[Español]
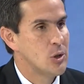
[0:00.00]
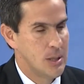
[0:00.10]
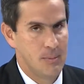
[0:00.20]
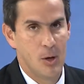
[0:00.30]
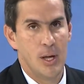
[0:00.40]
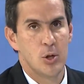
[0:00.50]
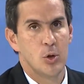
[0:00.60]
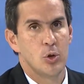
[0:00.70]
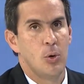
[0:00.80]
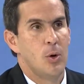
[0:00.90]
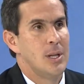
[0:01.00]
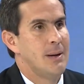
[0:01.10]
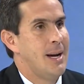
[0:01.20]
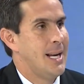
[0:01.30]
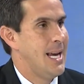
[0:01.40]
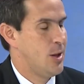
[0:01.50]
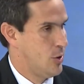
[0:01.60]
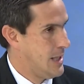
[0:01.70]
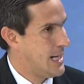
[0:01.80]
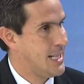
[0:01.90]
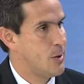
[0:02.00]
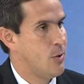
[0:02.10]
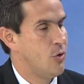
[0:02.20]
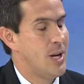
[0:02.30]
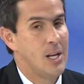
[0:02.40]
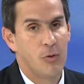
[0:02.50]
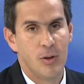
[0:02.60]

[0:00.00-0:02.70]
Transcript: yo siempre lo he dicho, yo vengo de trabajar en la gestión del alcalde de González, claro.